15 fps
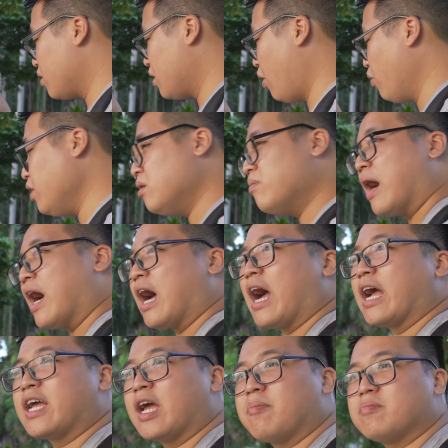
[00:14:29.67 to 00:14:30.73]
nếu như mà
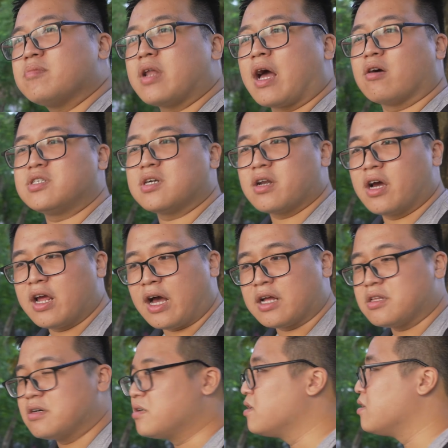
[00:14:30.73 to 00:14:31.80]
anh em nào trước đây đã
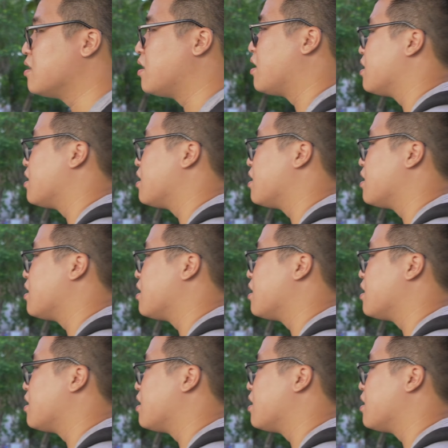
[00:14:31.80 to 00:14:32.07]
từng